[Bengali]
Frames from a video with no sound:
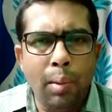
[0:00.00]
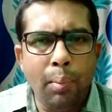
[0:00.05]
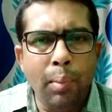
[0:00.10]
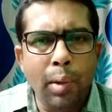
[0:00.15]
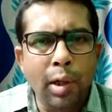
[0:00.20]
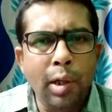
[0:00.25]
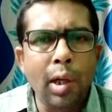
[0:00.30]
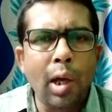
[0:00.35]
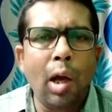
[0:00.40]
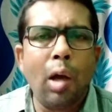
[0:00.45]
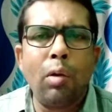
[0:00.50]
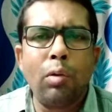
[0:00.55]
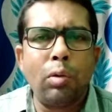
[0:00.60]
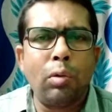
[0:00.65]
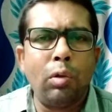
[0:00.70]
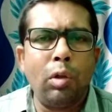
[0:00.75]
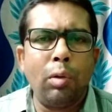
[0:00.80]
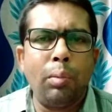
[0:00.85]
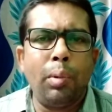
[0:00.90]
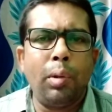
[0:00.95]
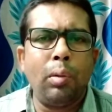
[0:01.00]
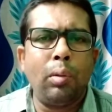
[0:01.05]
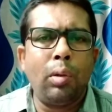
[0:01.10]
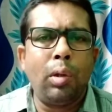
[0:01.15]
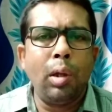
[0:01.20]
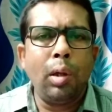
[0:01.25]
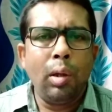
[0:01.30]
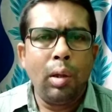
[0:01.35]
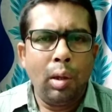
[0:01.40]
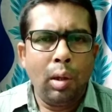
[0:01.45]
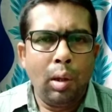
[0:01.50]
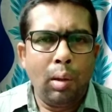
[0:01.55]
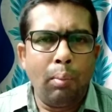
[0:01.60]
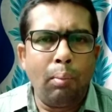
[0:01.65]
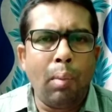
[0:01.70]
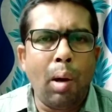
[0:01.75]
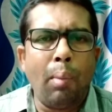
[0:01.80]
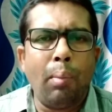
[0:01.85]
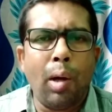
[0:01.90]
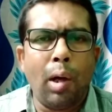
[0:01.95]
মিডিয়া হাউসগুলির বিরুদ্ধে
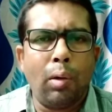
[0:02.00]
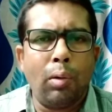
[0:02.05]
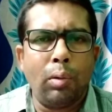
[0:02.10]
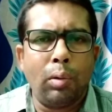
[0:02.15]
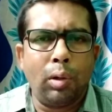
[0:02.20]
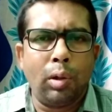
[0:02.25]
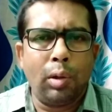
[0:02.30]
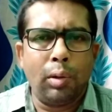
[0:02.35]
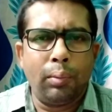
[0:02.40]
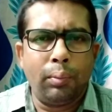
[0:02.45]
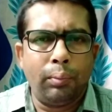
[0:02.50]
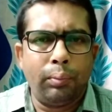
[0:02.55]
মামলা করতে